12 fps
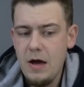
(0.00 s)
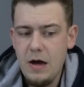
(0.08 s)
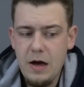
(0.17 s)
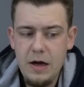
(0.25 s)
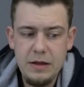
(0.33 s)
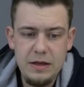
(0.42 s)

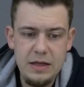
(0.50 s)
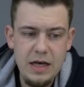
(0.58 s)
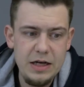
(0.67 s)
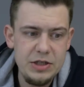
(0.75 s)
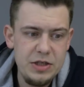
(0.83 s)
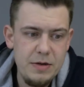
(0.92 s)
Э,
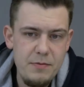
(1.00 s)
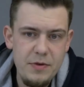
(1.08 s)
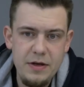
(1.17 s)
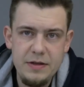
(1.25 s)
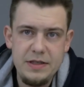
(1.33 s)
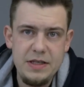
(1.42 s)
также
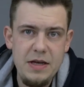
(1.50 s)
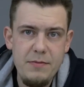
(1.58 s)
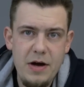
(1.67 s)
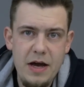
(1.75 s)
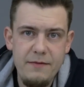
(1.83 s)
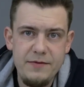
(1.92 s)
мы
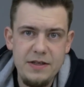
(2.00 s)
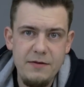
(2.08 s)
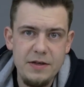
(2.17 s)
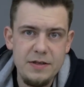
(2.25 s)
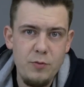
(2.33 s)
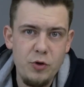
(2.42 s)
снимаем
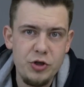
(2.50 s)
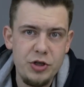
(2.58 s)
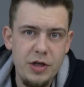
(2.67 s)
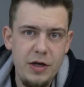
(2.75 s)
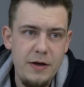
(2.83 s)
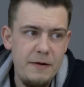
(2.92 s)

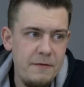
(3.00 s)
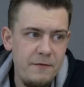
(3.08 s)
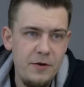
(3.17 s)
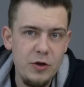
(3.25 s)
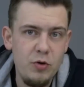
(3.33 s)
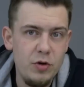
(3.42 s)
всевозможные
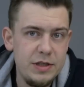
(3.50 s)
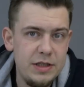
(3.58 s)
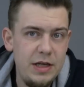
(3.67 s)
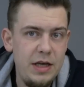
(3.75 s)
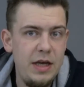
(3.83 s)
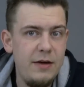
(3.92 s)

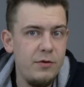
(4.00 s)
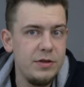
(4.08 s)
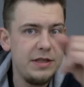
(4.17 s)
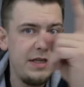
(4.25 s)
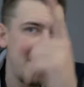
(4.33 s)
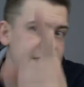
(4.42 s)
видосы, и вот
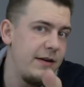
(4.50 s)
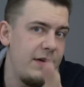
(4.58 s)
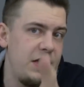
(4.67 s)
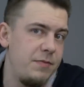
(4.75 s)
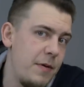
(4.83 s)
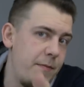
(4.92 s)
здесь
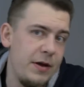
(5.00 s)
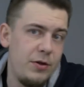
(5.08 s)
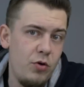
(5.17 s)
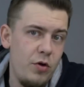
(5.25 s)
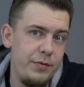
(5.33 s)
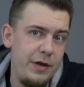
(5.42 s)
давайте
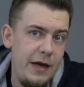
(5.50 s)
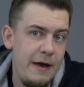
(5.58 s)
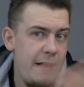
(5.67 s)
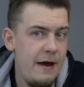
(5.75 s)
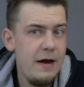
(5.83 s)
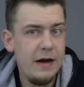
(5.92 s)
поподробнее.
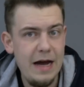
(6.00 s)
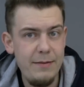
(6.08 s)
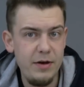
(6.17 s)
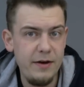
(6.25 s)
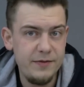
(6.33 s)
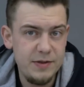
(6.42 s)

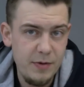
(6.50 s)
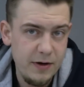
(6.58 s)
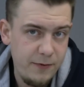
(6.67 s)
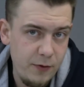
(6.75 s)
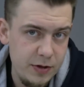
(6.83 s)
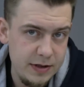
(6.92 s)
Камеры в
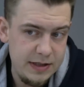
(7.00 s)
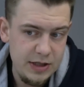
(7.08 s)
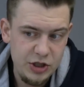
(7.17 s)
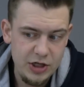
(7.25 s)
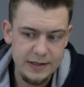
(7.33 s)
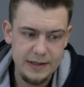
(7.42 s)
смартфонах
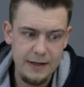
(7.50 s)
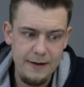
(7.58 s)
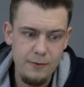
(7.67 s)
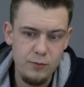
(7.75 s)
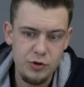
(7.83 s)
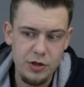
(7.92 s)
сейчас
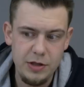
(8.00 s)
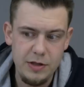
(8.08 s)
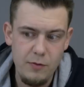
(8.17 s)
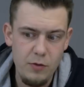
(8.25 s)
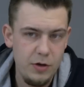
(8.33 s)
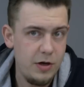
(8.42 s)
они уже
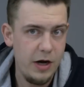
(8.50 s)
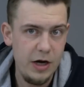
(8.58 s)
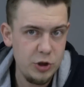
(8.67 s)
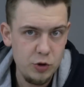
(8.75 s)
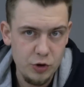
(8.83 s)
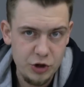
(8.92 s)
довольно
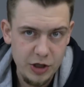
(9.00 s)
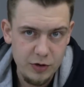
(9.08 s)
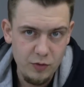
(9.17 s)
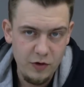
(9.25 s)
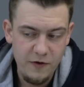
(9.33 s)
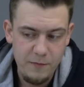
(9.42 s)
хорошо
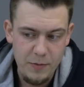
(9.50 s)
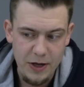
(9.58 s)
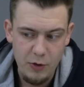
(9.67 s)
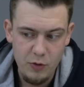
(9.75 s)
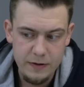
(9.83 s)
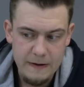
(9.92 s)
шагнули
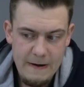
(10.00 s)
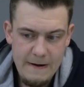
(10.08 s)
вперед,